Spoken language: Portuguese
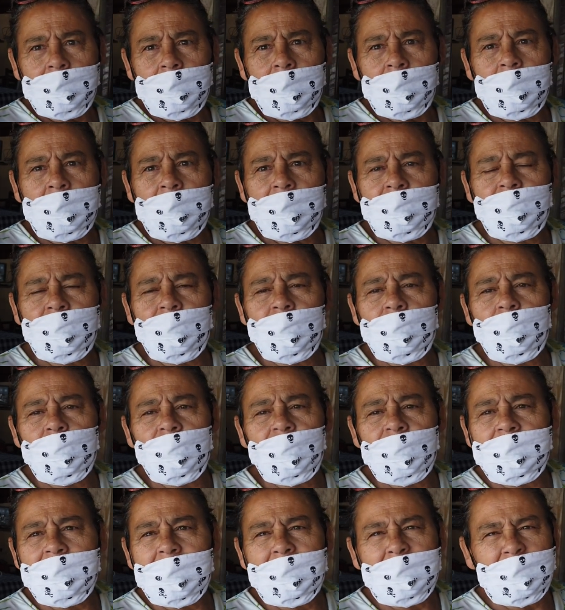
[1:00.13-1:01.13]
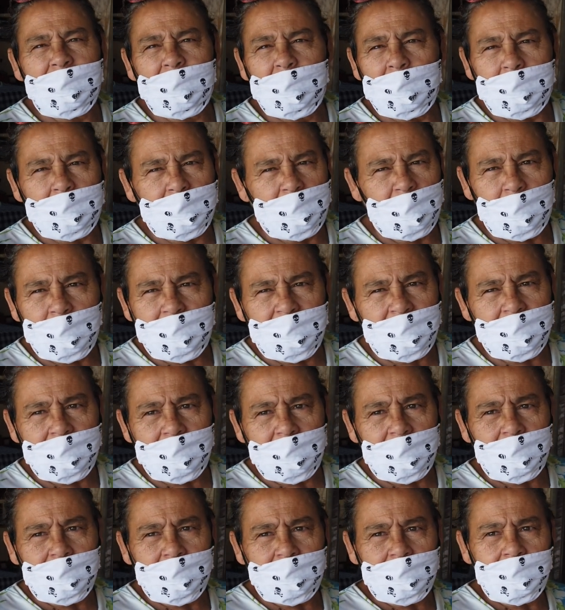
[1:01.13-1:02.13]
Não é tiro de nada ruim,
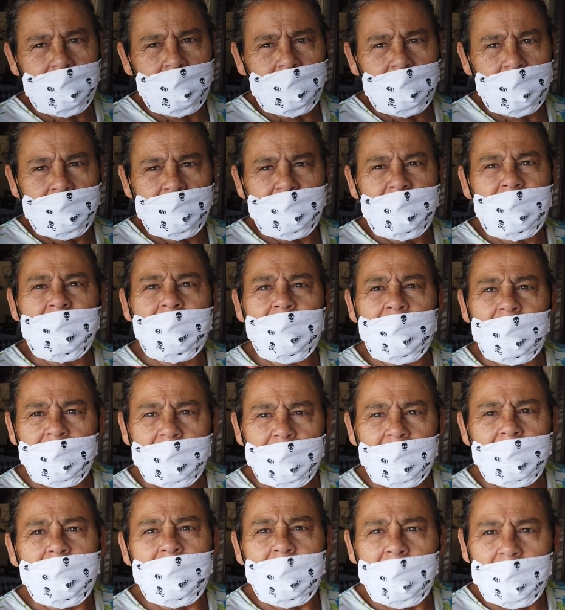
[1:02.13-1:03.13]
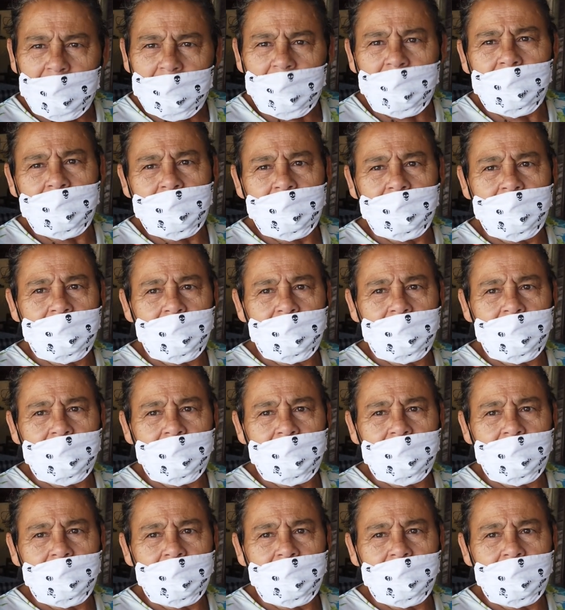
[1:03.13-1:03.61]
não. Tem certeza? Tem.